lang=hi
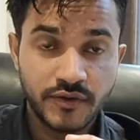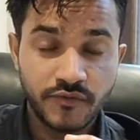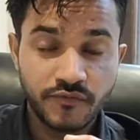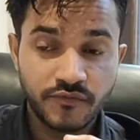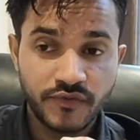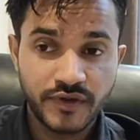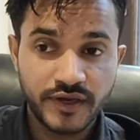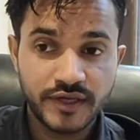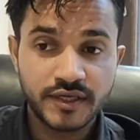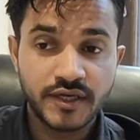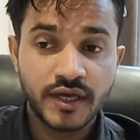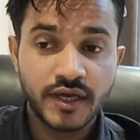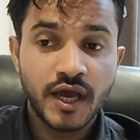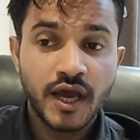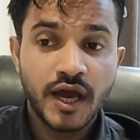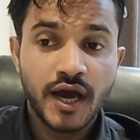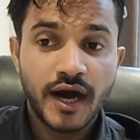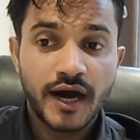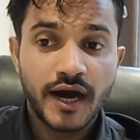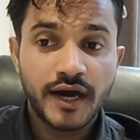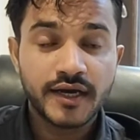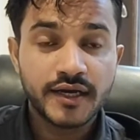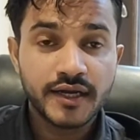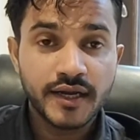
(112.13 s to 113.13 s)
फे
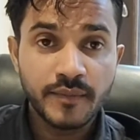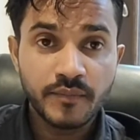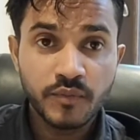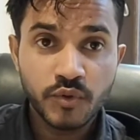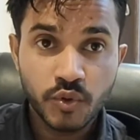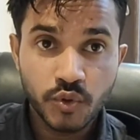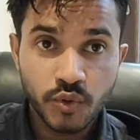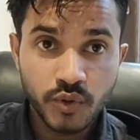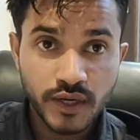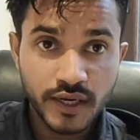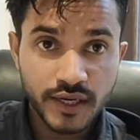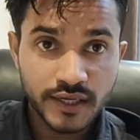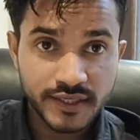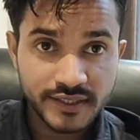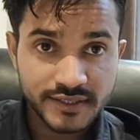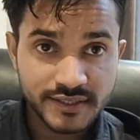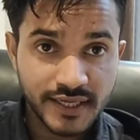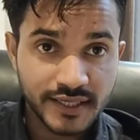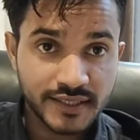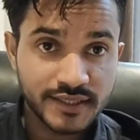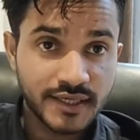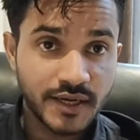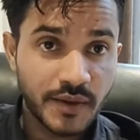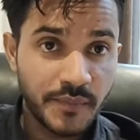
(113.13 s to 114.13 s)
अगर हम गूगल के
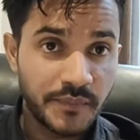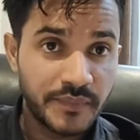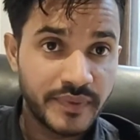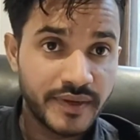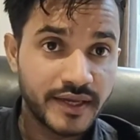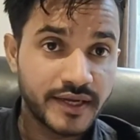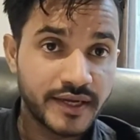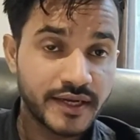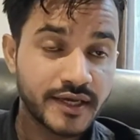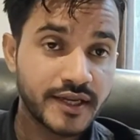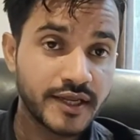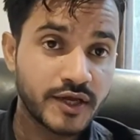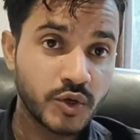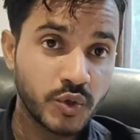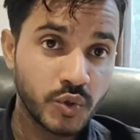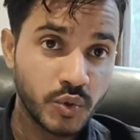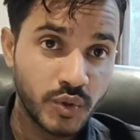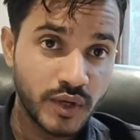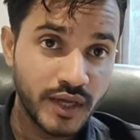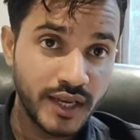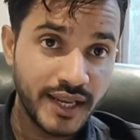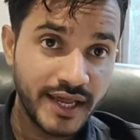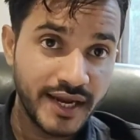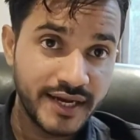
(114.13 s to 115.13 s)
साथ कंपेयर करें
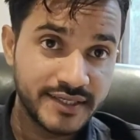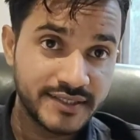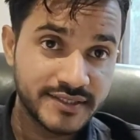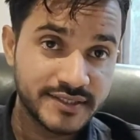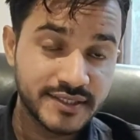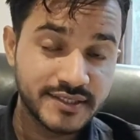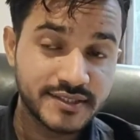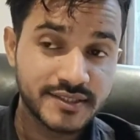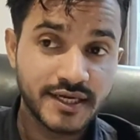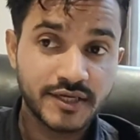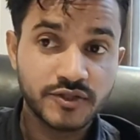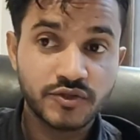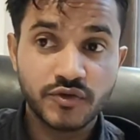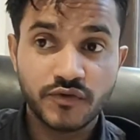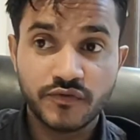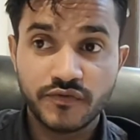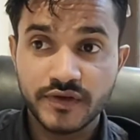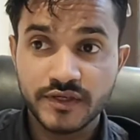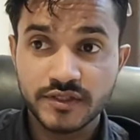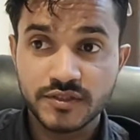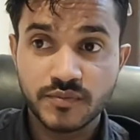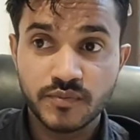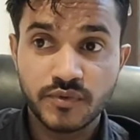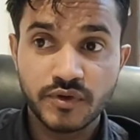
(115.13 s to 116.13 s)
गूगल एड्स के साथ और
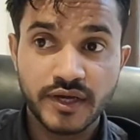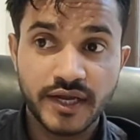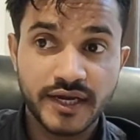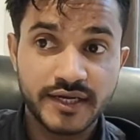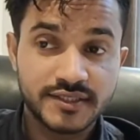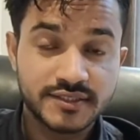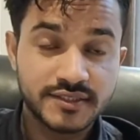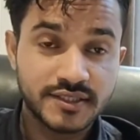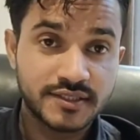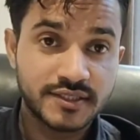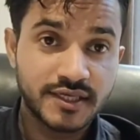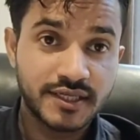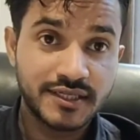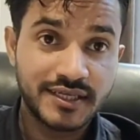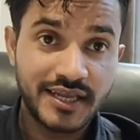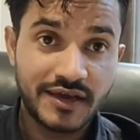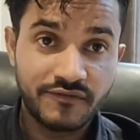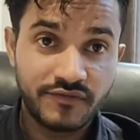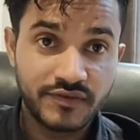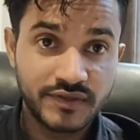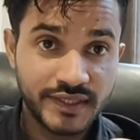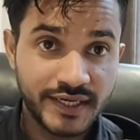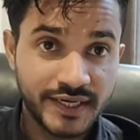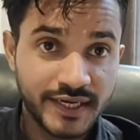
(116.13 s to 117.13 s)
फेसबुक एड्स के साथ
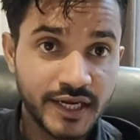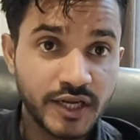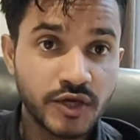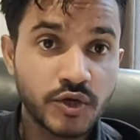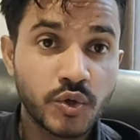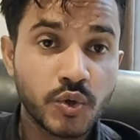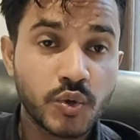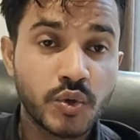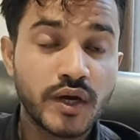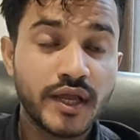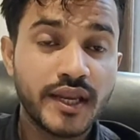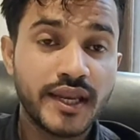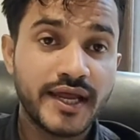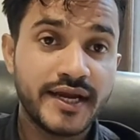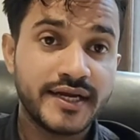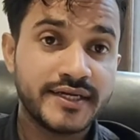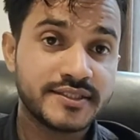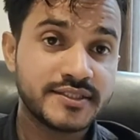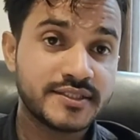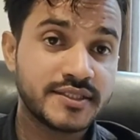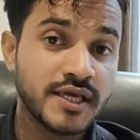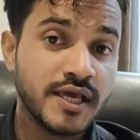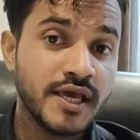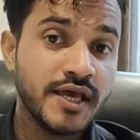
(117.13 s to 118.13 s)
डेफिनेटली गूगल
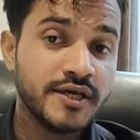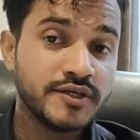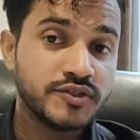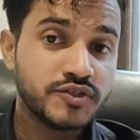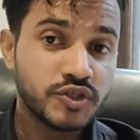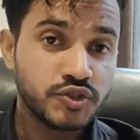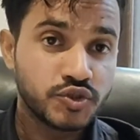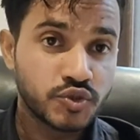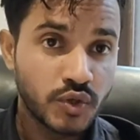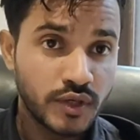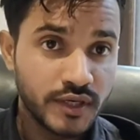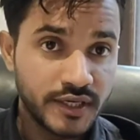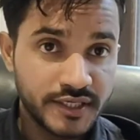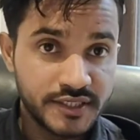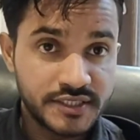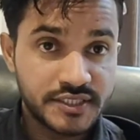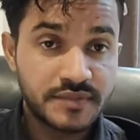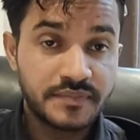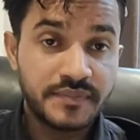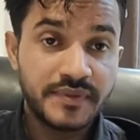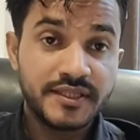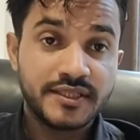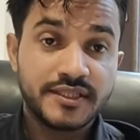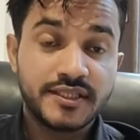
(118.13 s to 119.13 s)
एड्स से जो
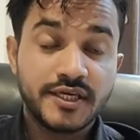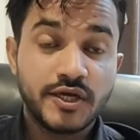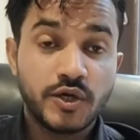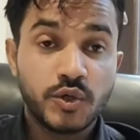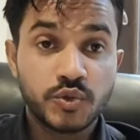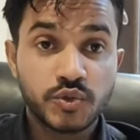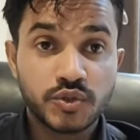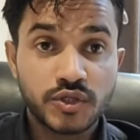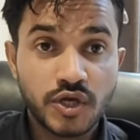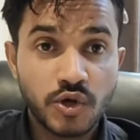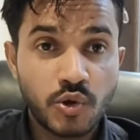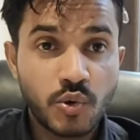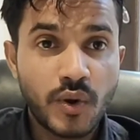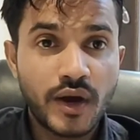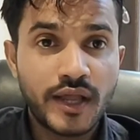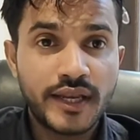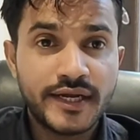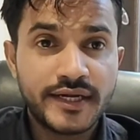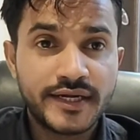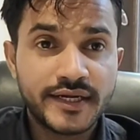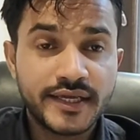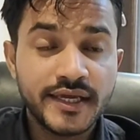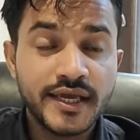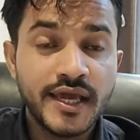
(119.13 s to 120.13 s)
लीड्स मिलती है उनकी
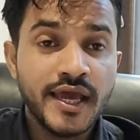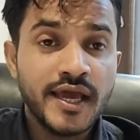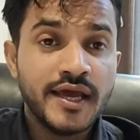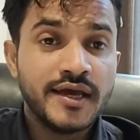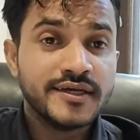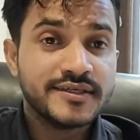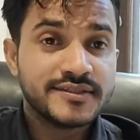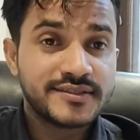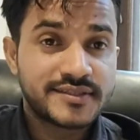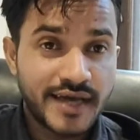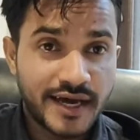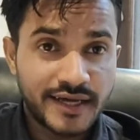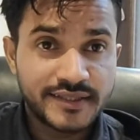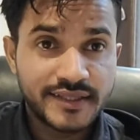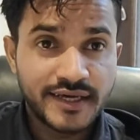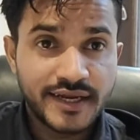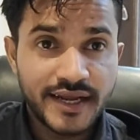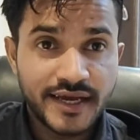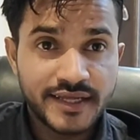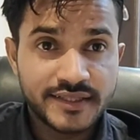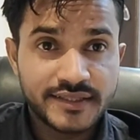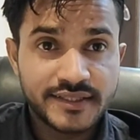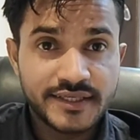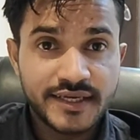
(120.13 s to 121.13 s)
क्वालिटी ज़्यादा
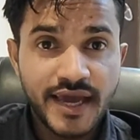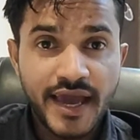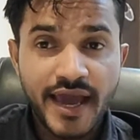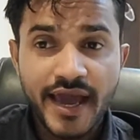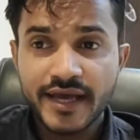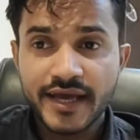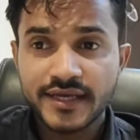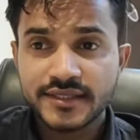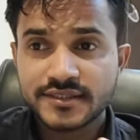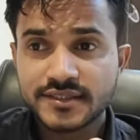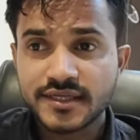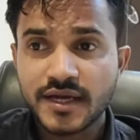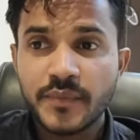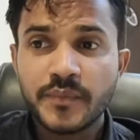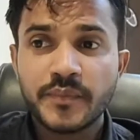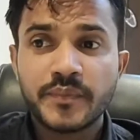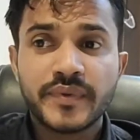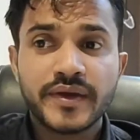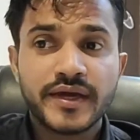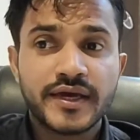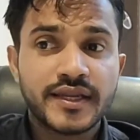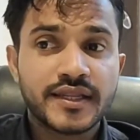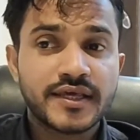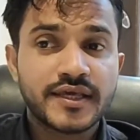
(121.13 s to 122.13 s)
रहती है एज
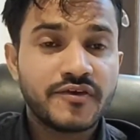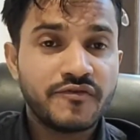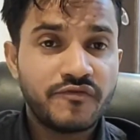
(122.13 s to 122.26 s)
कम्पेयर की